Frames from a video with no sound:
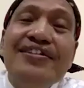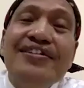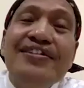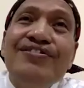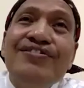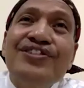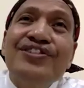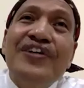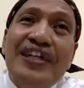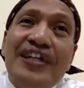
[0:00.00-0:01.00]
itu
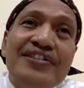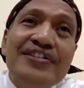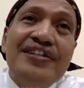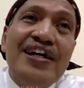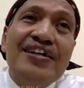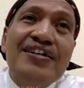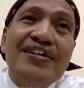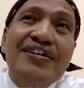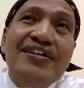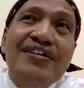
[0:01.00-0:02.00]
sebagai istilah
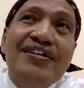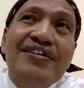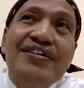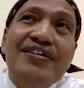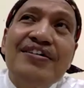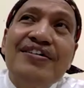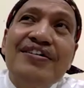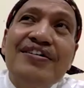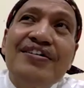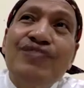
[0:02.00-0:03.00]

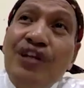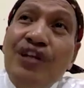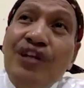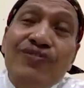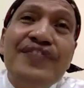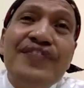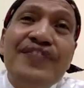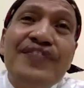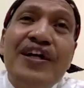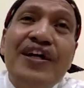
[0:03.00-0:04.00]
eh, mula-mula
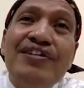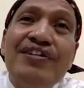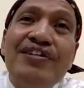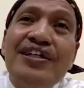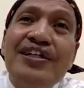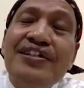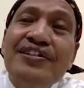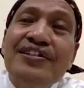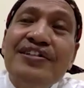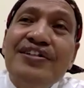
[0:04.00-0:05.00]
uh, dipakai oleh
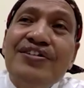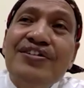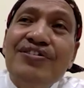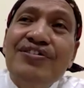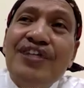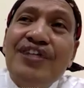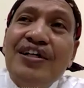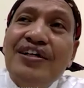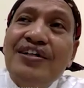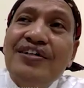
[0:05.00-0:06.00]

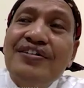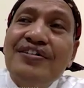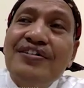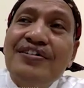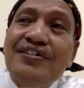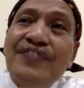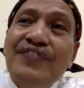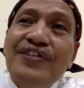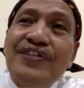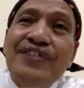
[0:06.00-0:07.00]
seorang
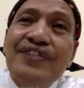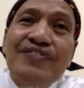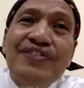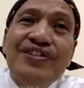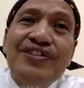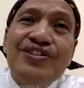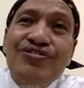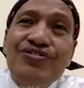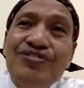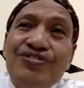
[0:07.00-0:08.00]
apa namanya
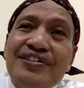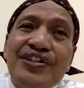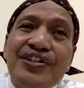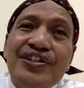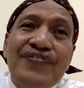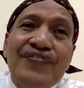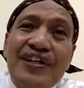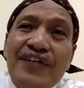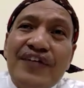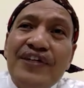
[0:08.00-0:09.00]
filsuf Jerman
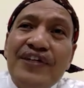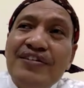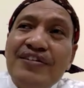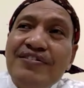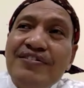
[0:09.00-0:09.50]
pada abad